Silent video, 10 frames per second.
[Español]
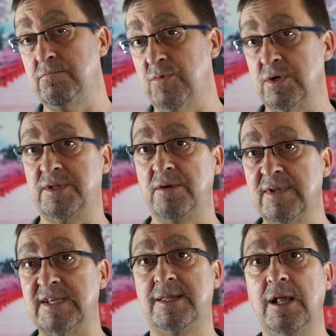bueno, tiene
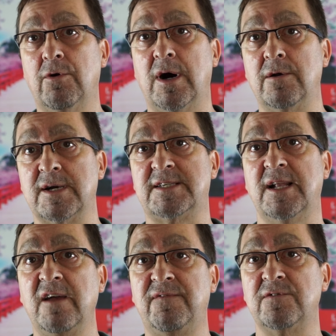un estilo a lo que es
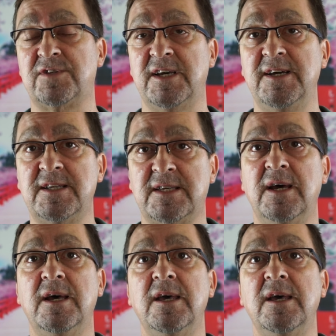el iPhone 6